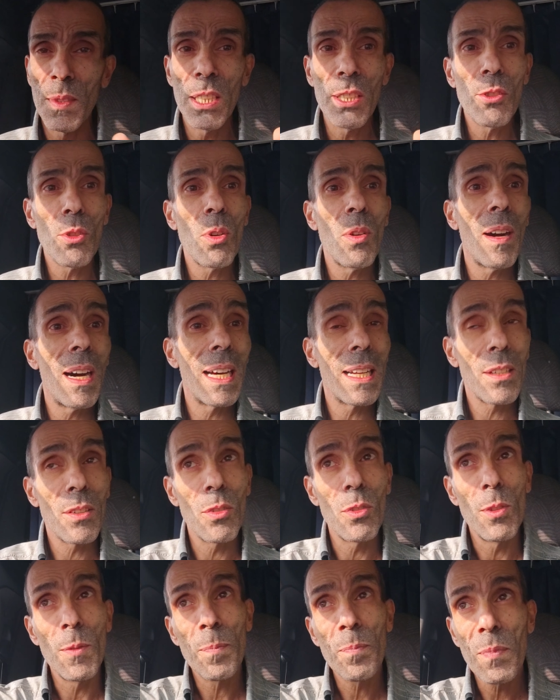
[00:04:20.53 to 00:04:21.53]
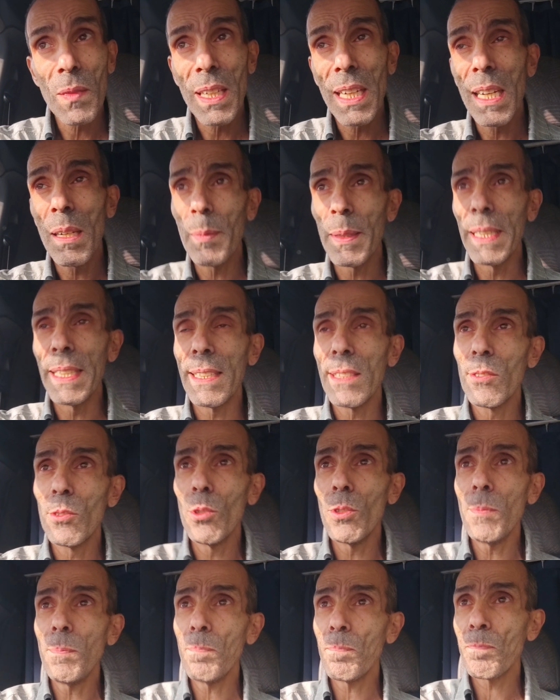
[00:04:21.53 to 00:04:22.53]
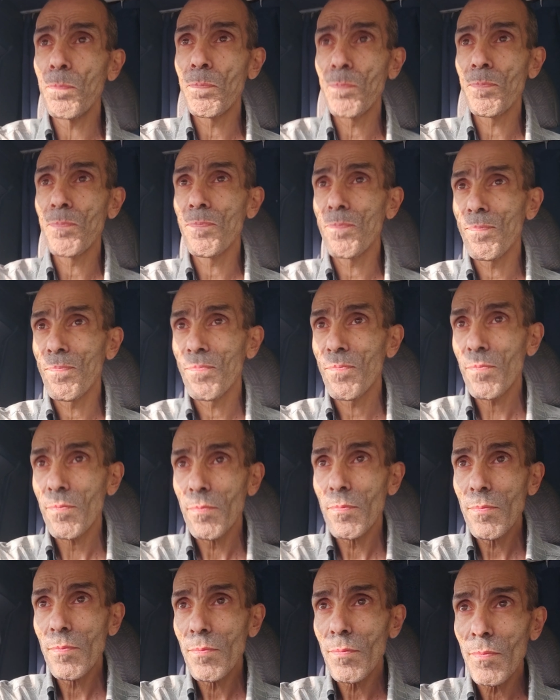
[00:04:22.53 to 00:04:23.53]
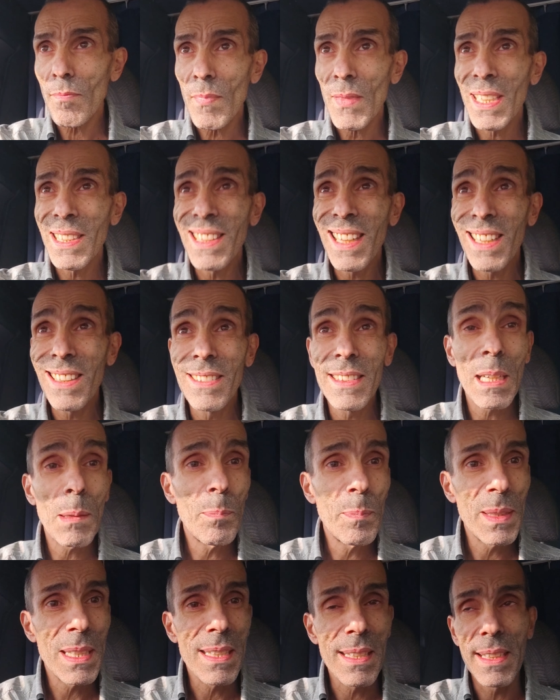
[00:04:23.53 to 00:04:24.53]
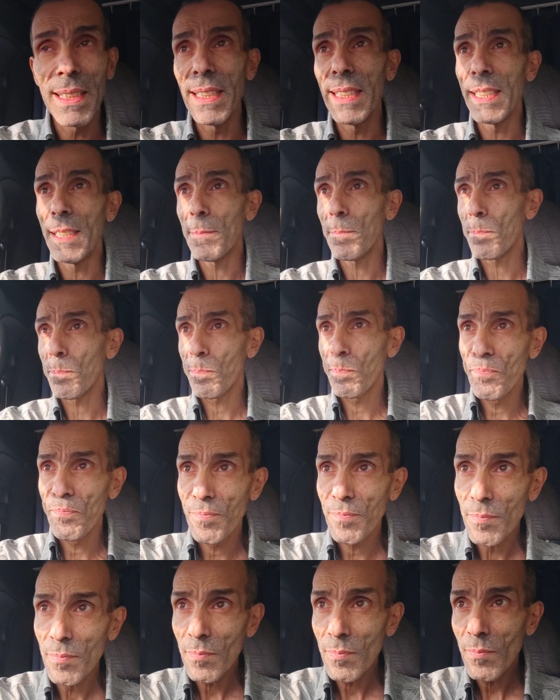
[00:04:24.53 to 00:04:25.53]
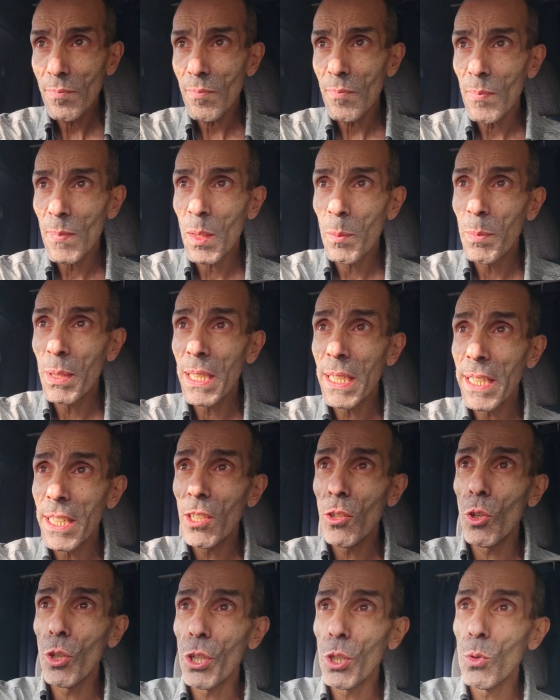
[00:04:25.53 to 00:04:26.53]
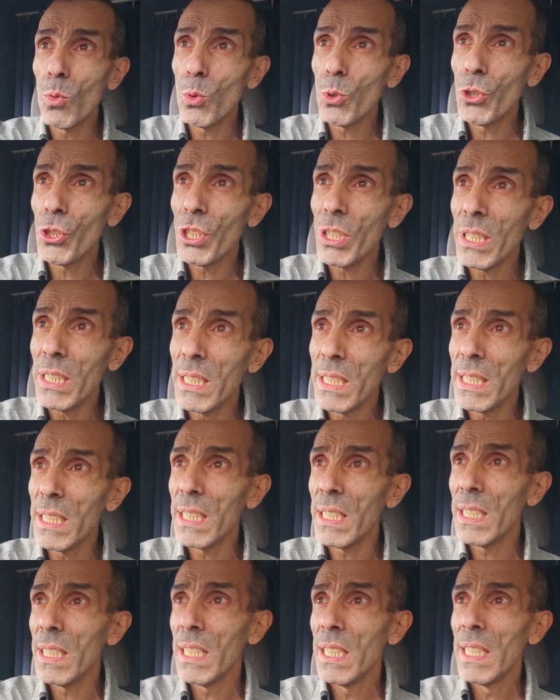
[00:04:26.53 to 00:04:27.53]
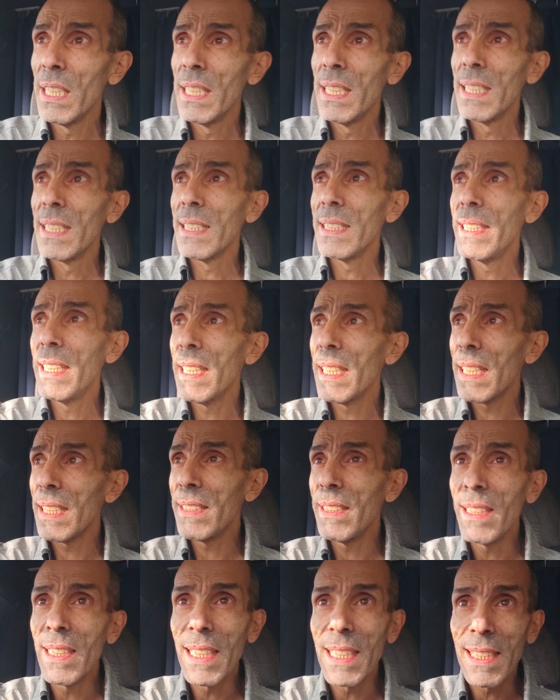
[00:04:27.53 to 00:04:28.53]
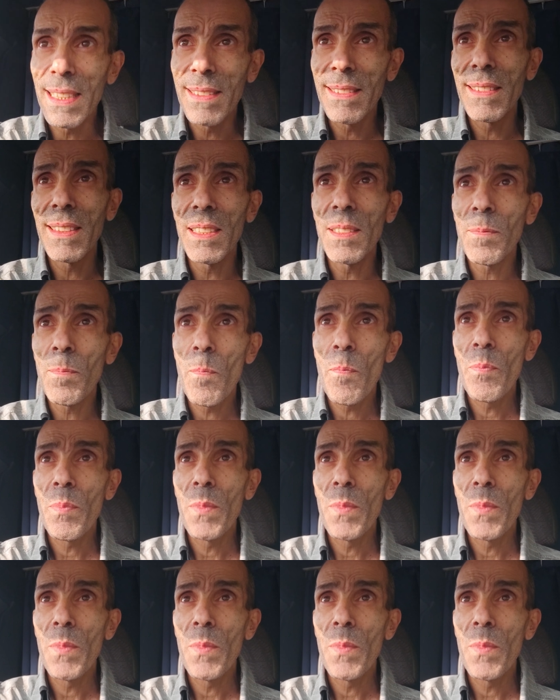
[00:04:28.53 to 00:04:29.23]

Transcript: di trovarlo aperto dal tappezziere perché ho i cuscini della dinette